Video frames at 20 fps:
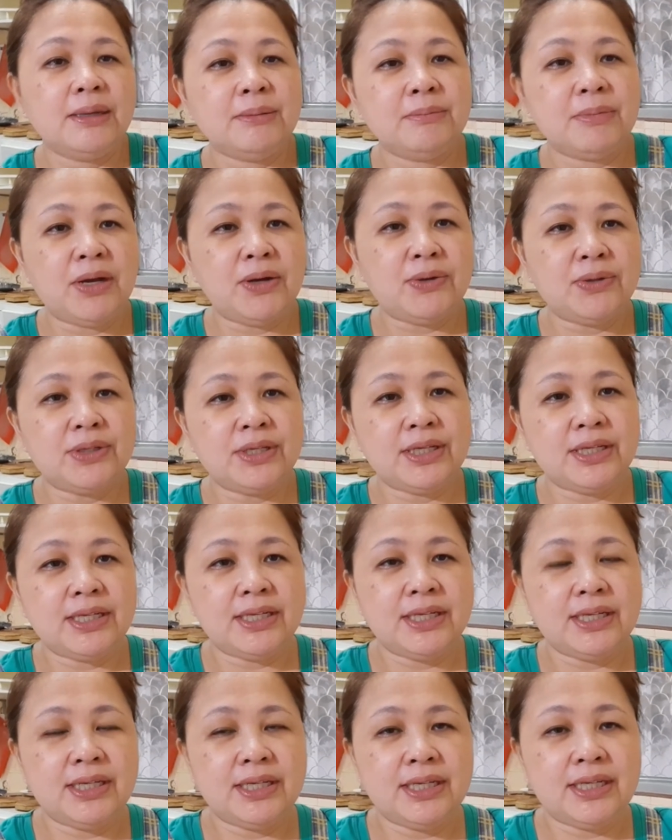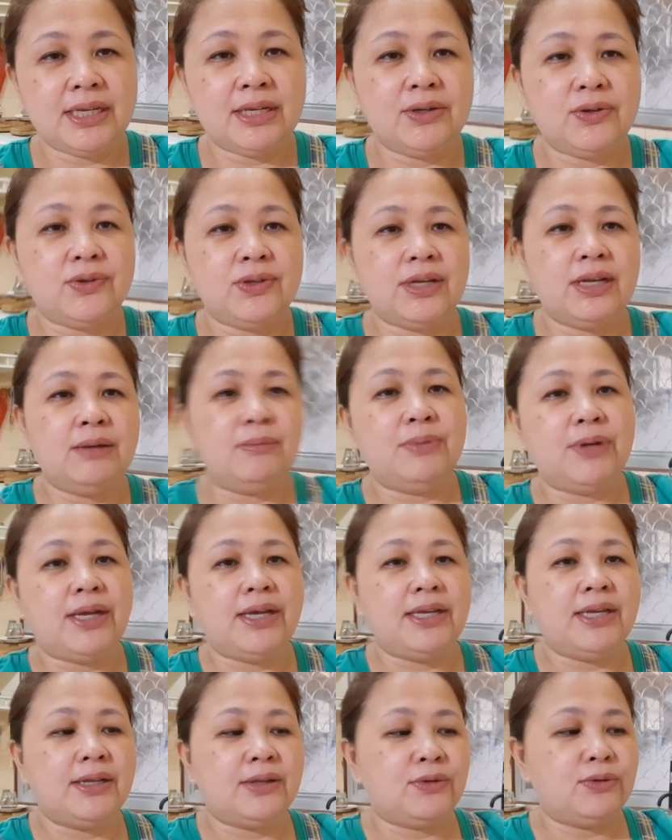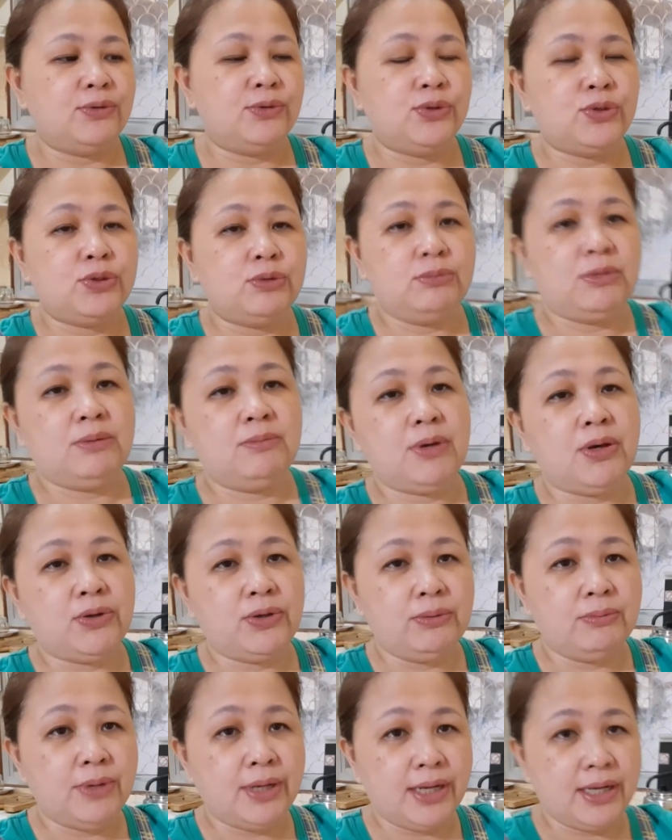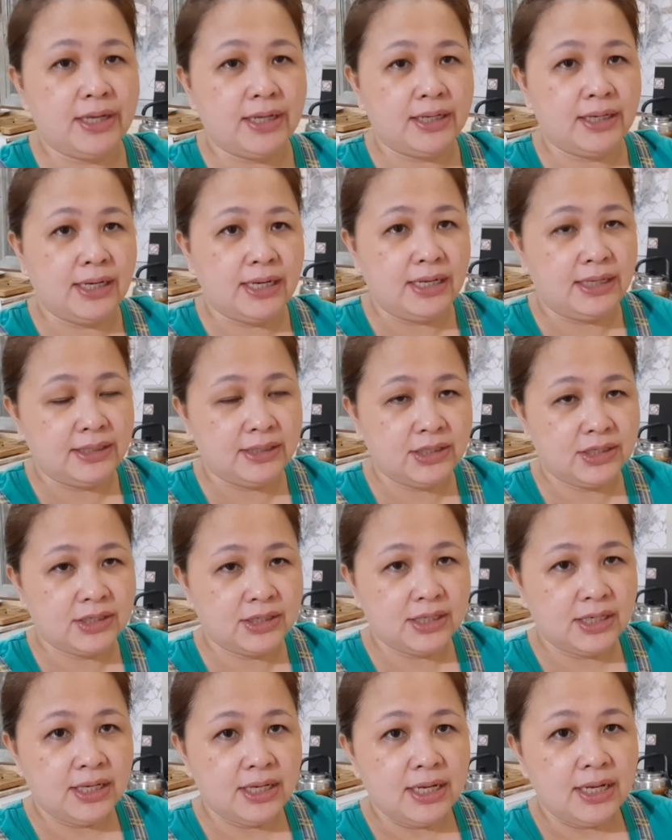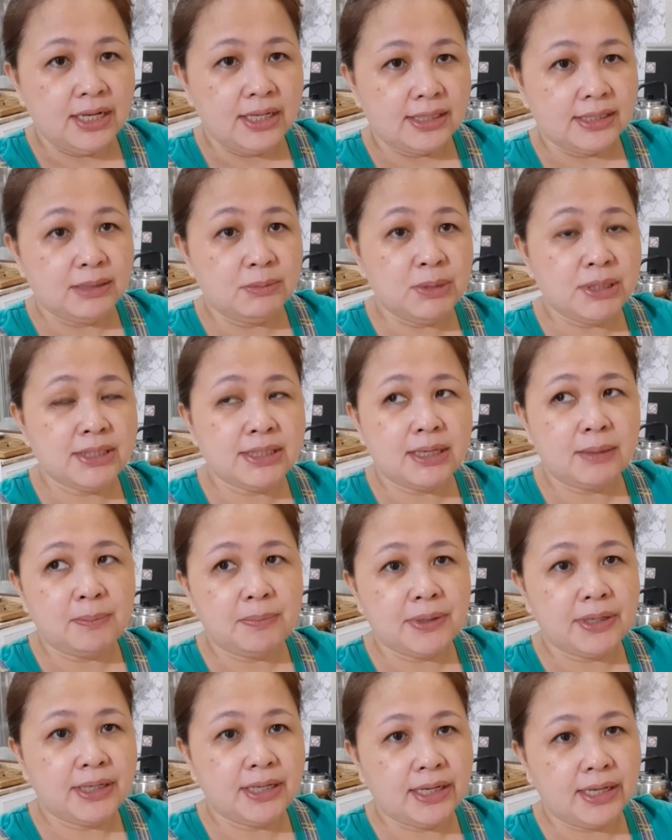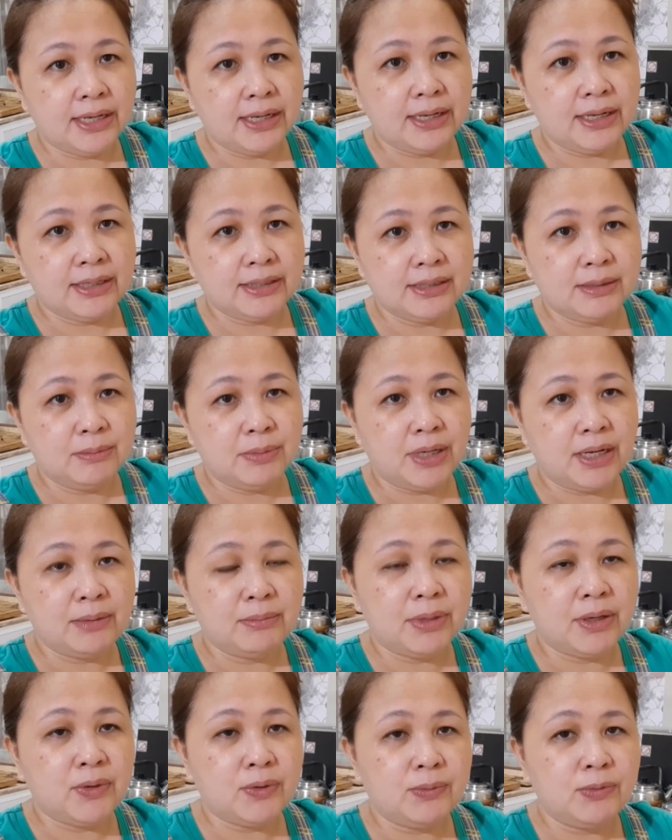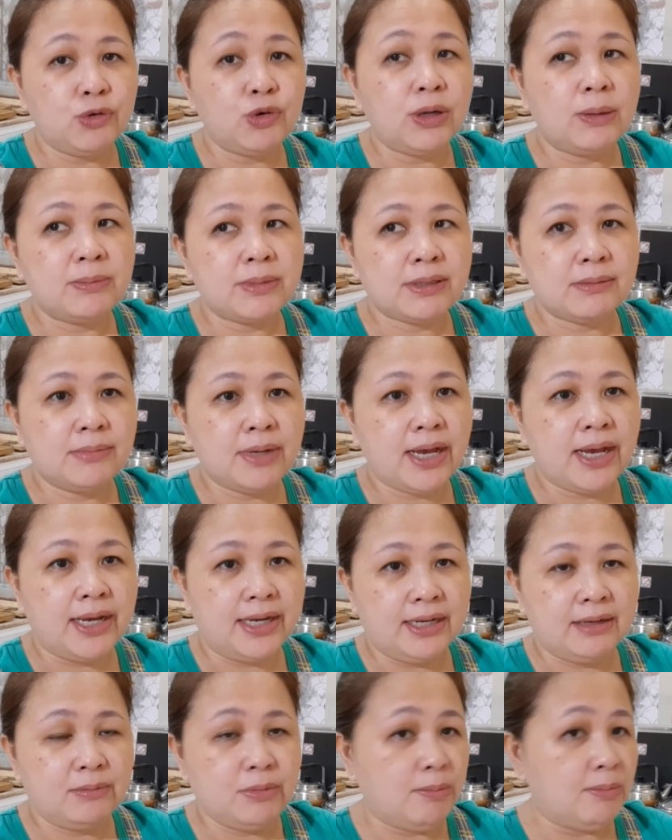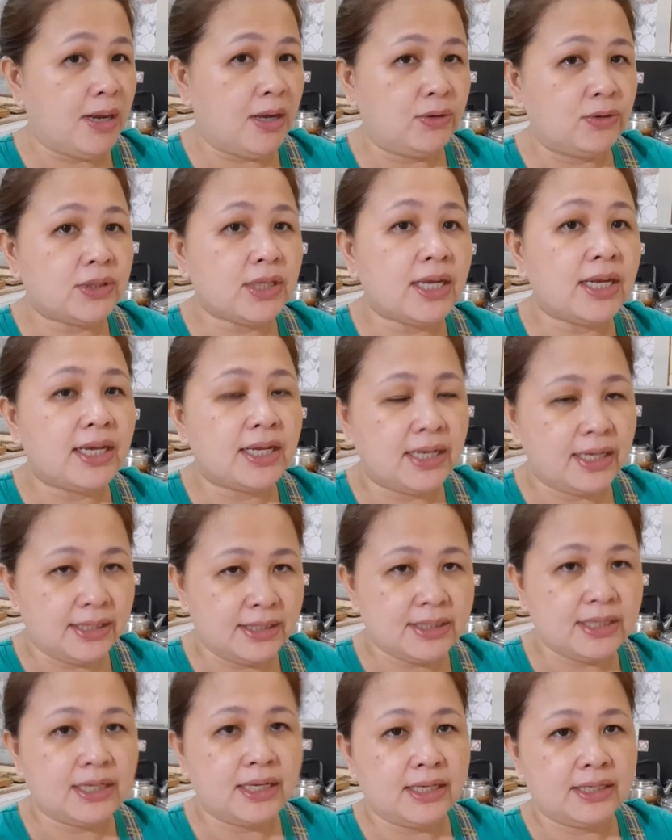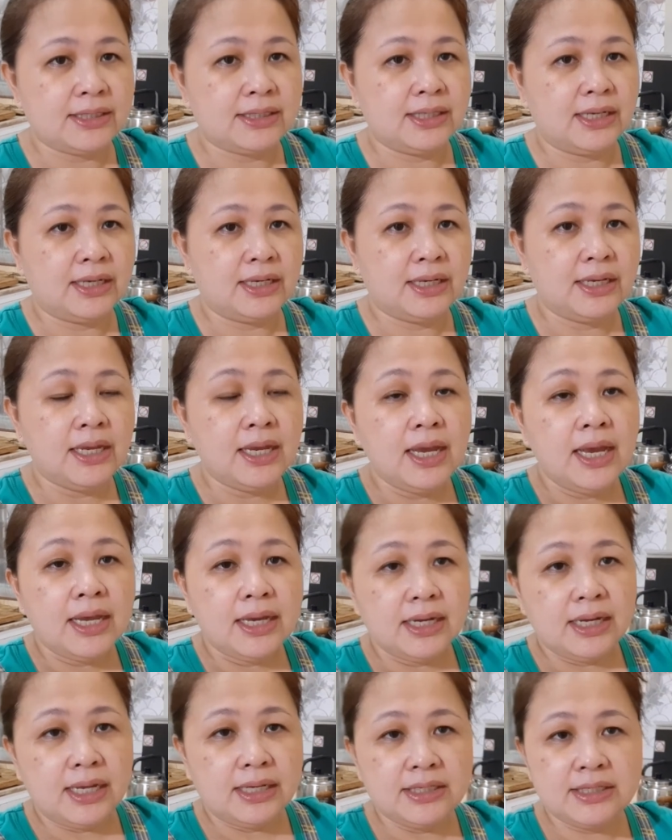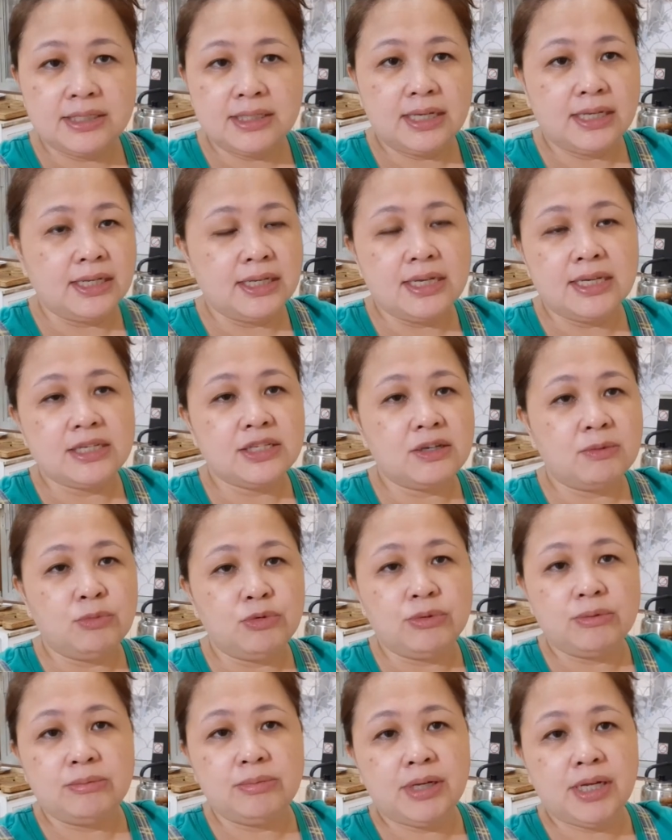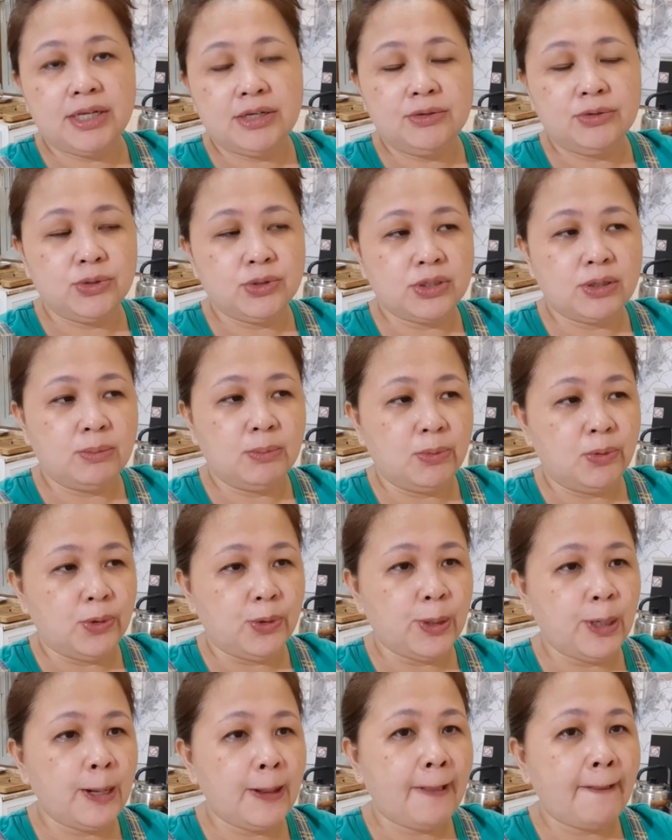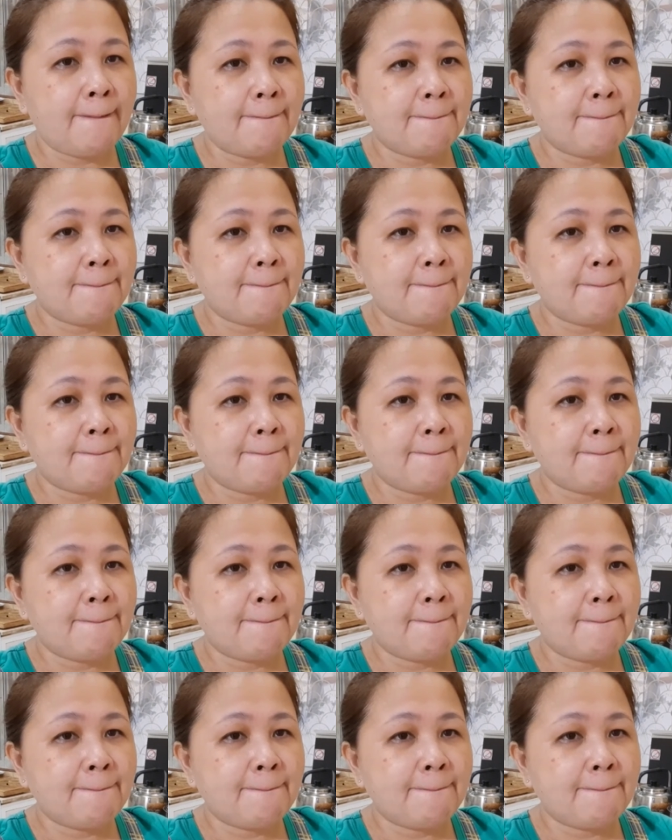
Baon din ni, ano, nila Brian kung gusto magbaon ni Brian ng lunch. Kasi minsan pagka uh, si Brian may ulam sa bahay, nagbabaon talaga yan siya guys ng lunch niya, hindi yan siya bumibili dun sa mall.